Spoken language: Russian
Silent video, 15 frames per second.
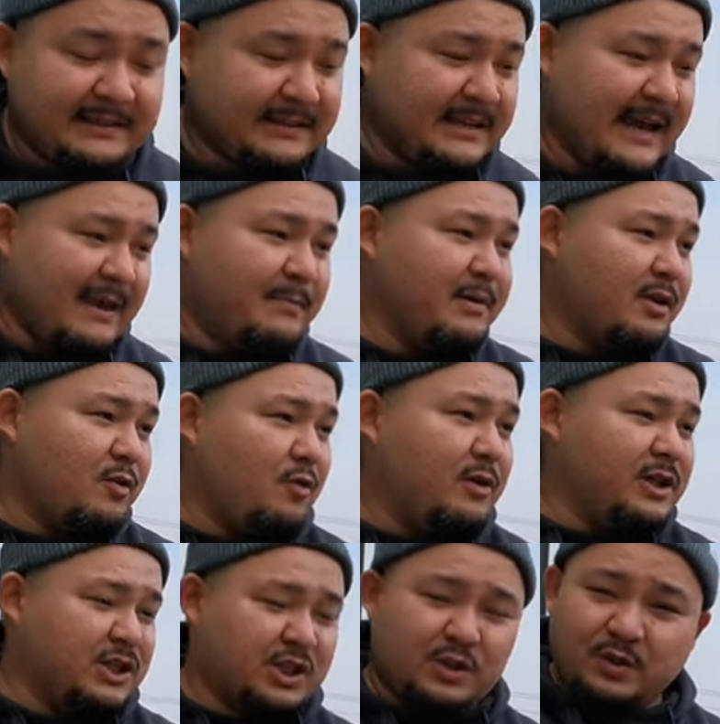Cyber
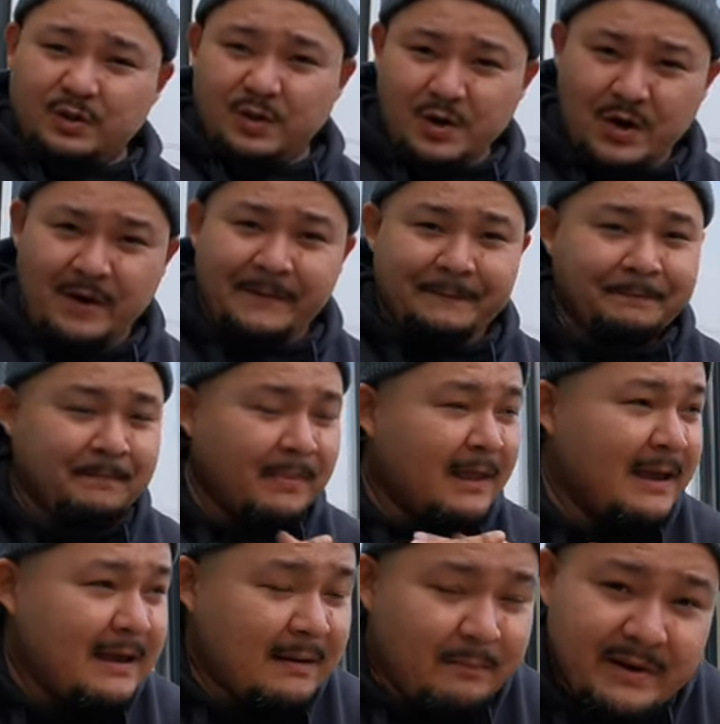кое-что, но
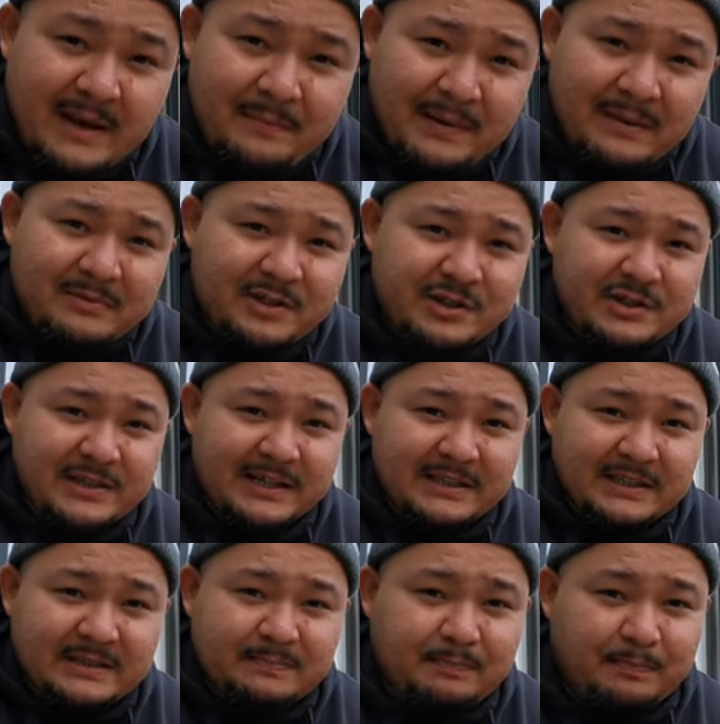мне прямо
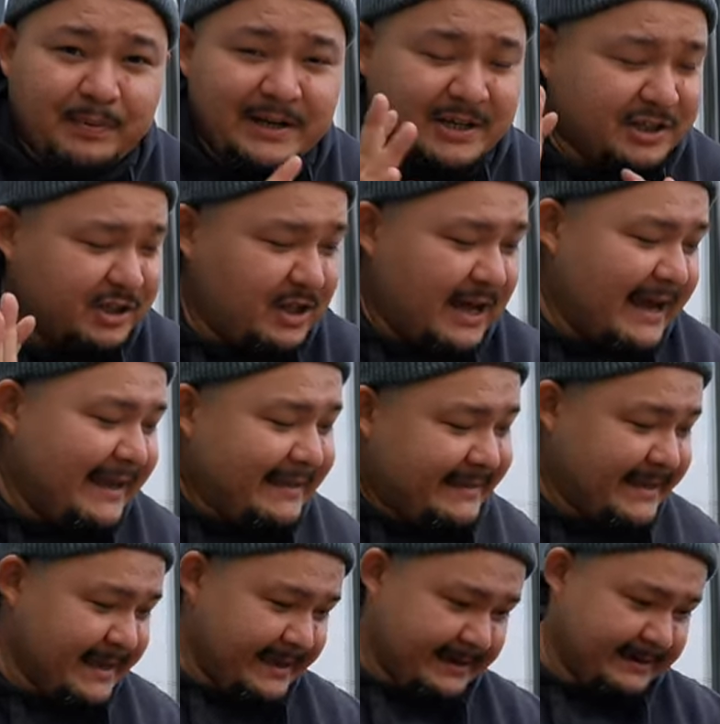сейчас пришла
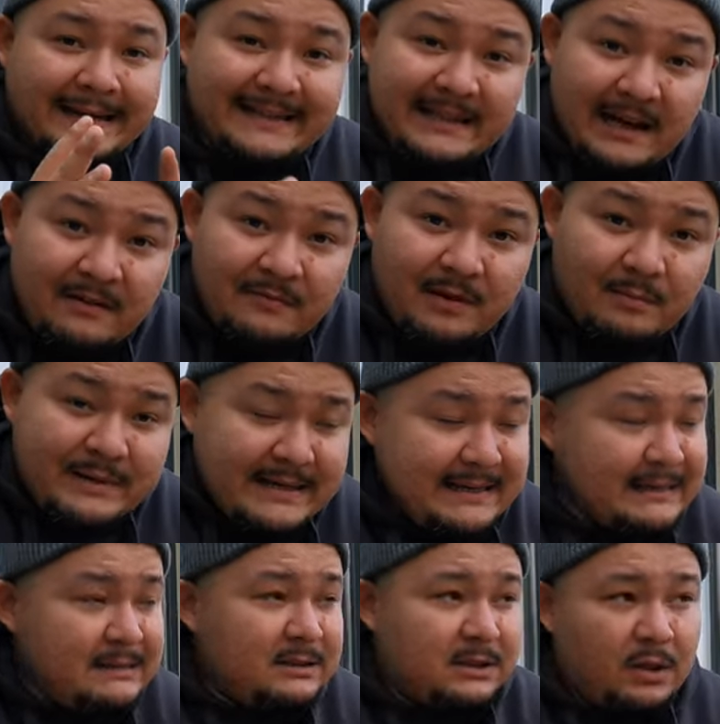идейка. Недавно
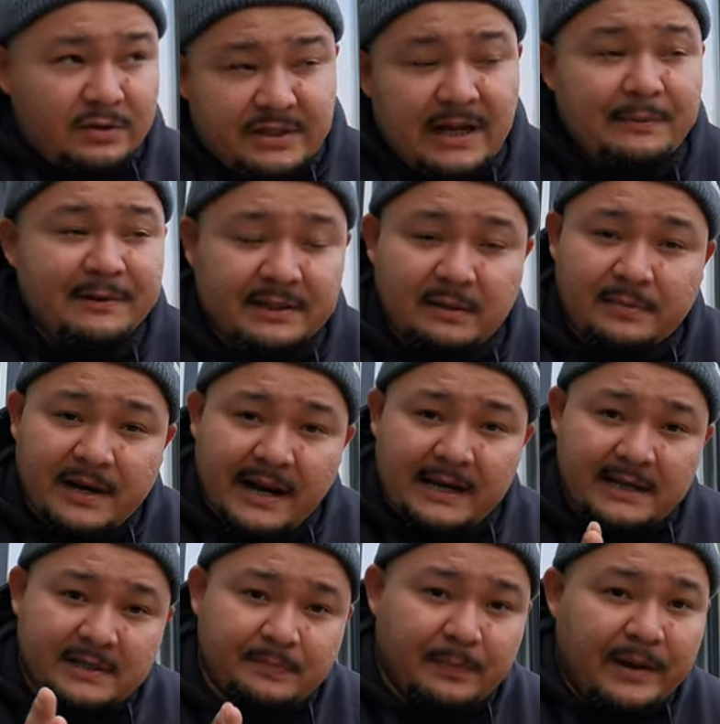мы с друзьями
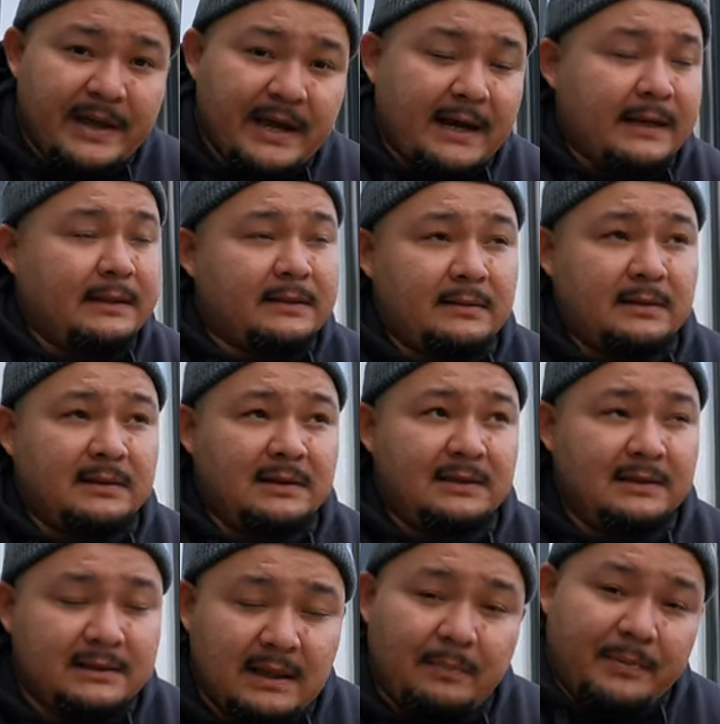собирались поехать
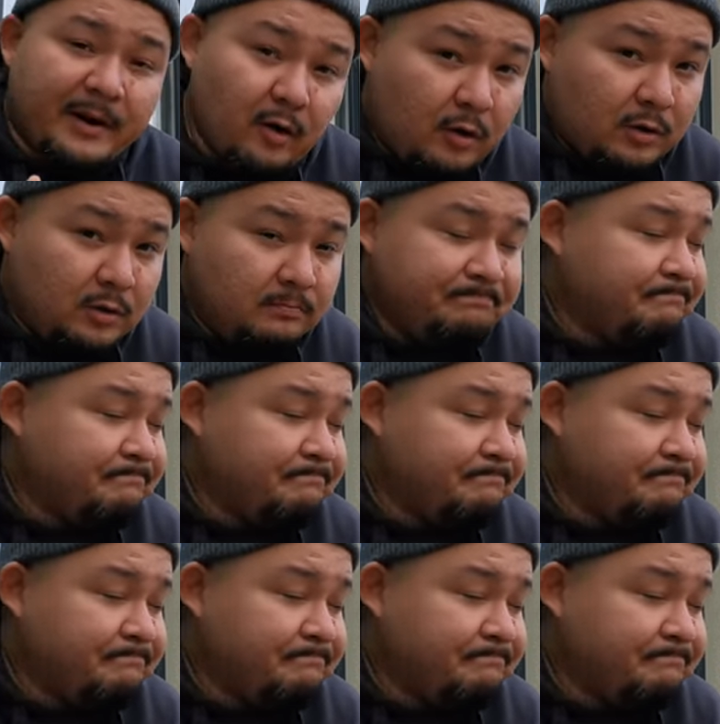э, на природу.